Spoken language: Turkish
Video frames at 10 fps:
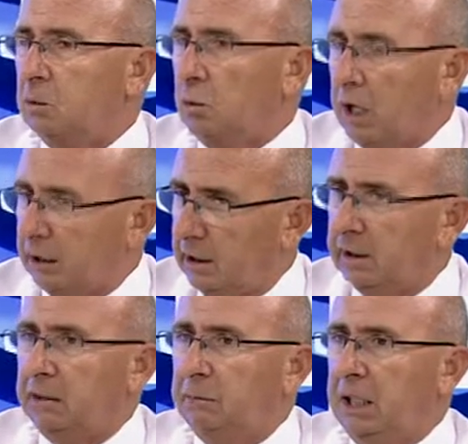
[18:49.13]

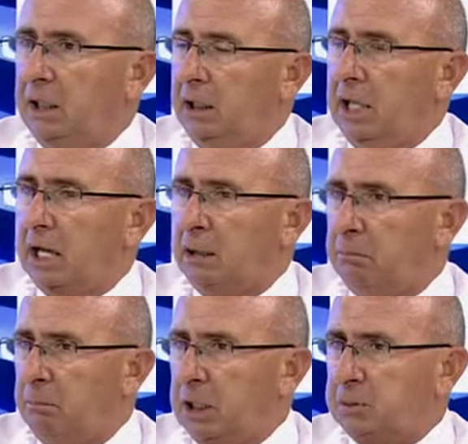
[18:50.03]
kurarken bir
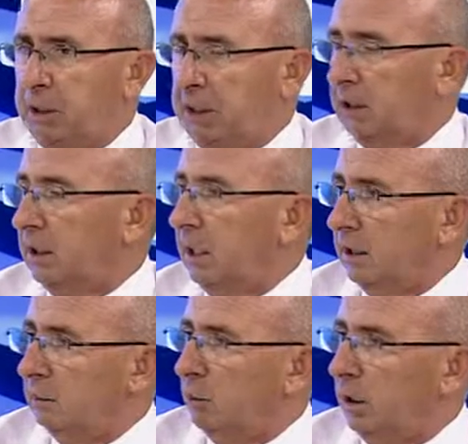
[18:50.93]
yarım başbakanlık
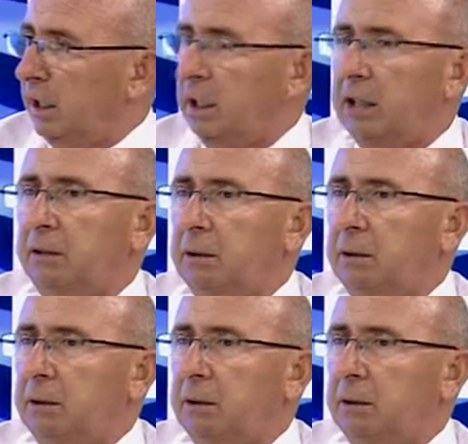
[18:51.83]
aldı böyle.